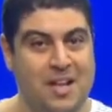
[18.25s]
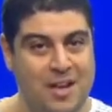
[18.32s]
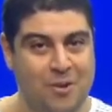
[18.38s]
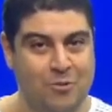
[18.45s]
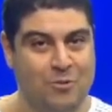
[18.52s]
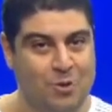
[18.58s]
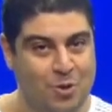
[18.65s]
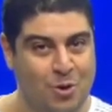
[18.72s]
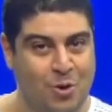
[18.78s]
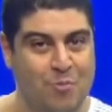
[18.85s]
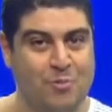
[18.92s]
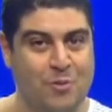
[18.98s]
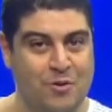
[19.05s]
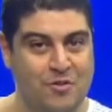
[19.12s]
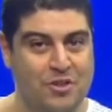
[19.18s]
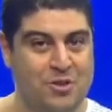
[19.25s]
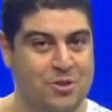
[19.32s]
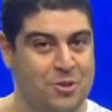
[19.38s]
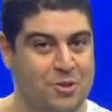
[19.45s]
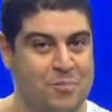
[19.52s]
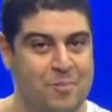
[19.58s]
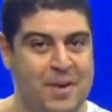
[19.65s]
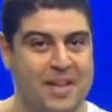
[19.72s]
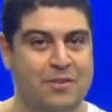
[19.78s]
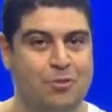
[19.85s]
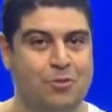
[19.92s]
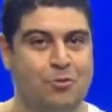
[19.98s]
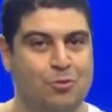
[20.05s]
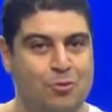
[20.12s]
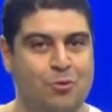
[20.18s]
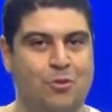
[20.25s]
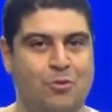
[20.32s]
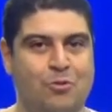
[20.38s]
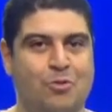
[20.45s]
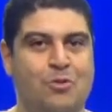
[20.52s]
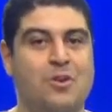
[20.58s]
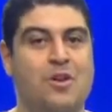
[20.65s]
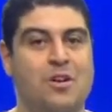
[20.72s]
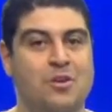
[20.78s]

Eu sou o professor Pedro Turco